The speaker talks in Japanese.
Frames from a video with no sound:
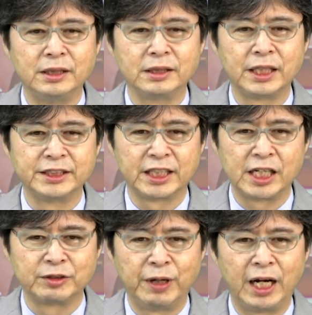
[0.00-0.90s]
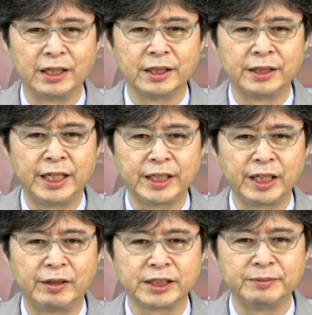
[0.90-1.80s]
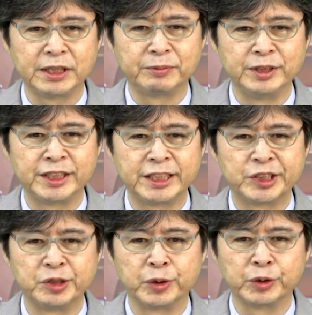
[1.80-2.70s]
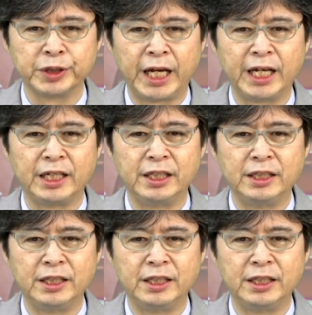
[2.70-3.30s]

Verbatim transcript: 経済学はデータを集めて分析することで